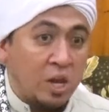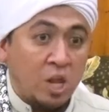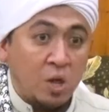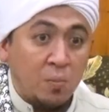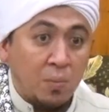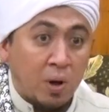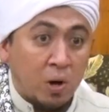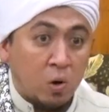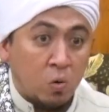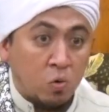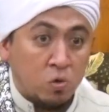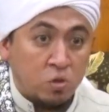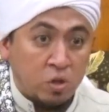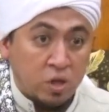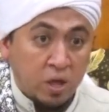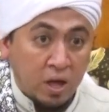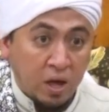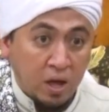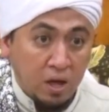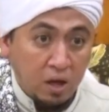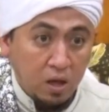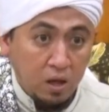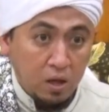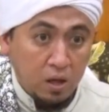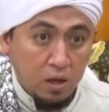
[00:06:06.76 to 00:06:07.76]
Ini
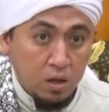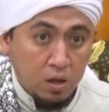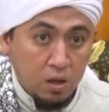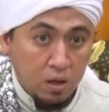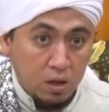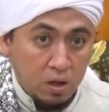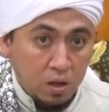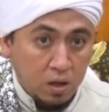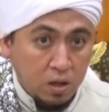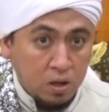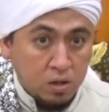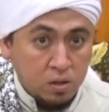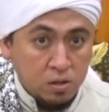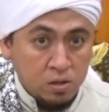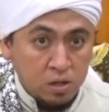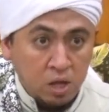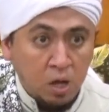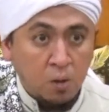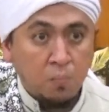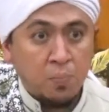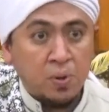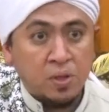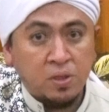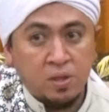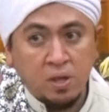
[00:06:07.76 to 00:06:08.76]
manusia.
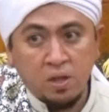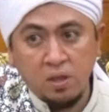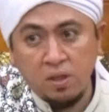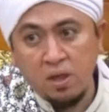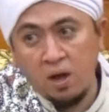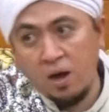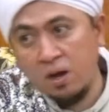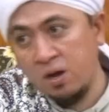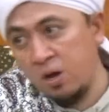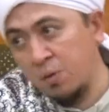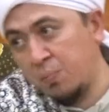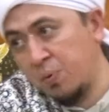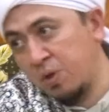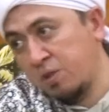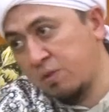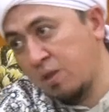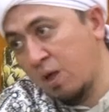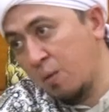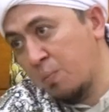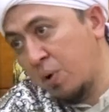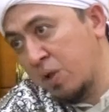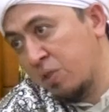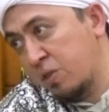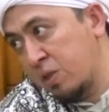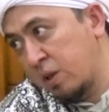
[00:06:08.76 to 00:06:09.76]
Yang penting jangan
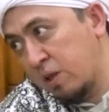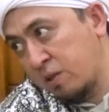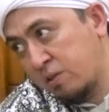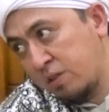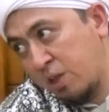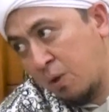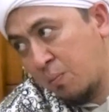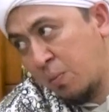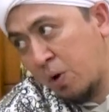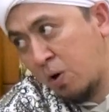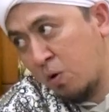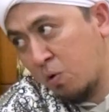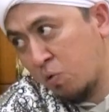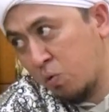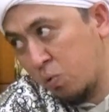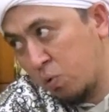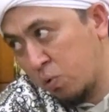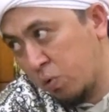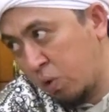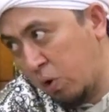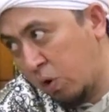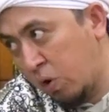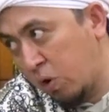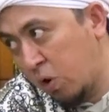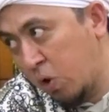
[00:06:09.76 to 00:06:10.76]
dipisah majelis sama
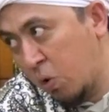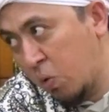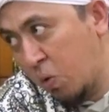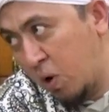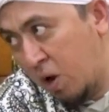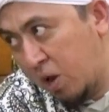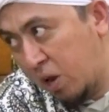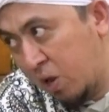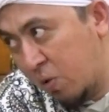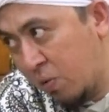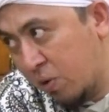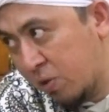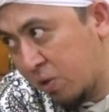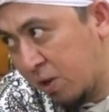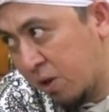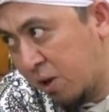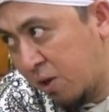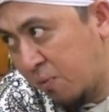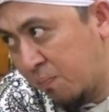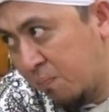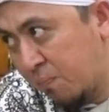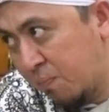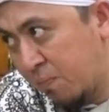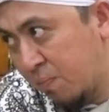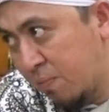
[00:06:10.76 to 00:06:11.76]
Rasul Shallallahu Alaihi
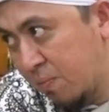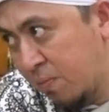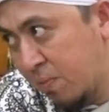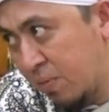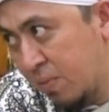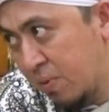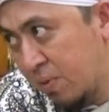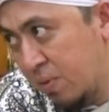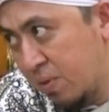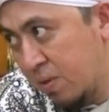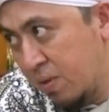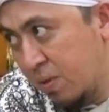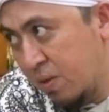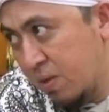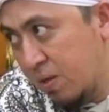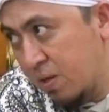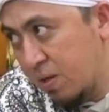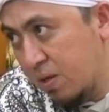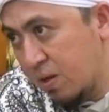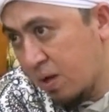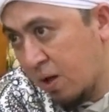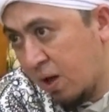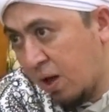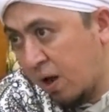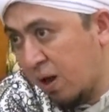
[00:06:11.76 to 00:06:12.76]
Wasallam.
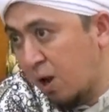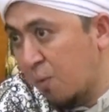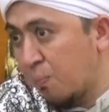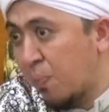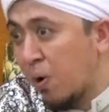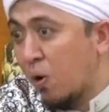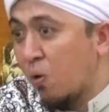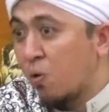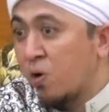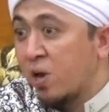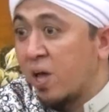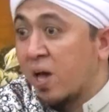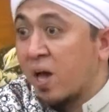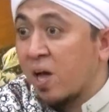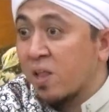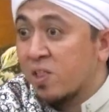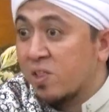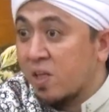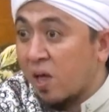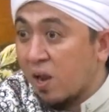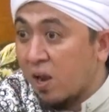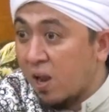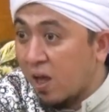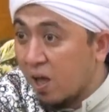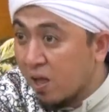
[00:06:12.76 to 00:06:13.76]
Karena perlu
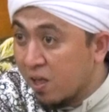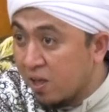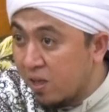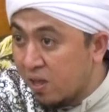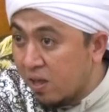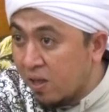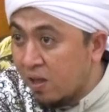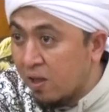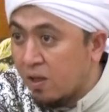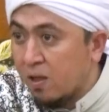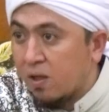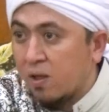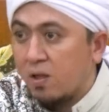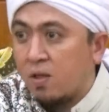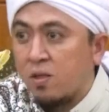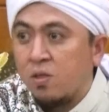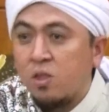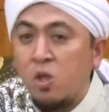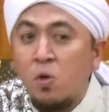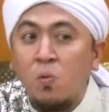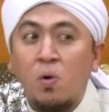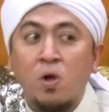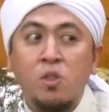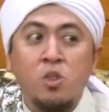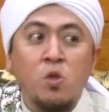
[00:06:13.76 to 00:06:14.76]
diingatkan lagi
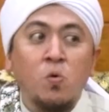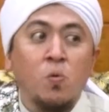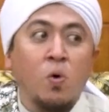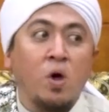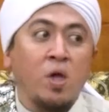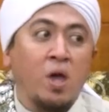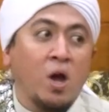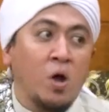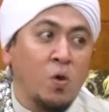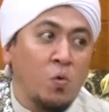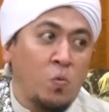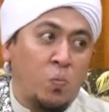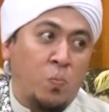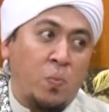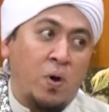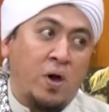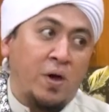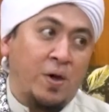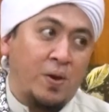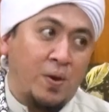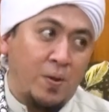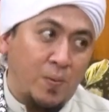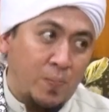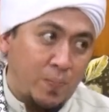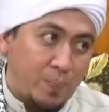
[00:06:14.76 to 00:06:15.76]
jiwa-jiwa yang
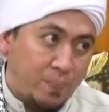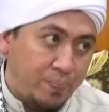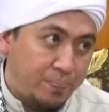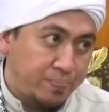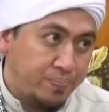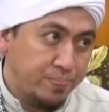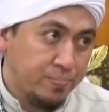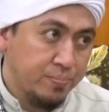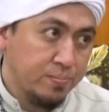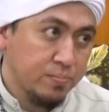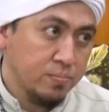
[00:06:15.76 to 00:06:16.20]
lupa ini.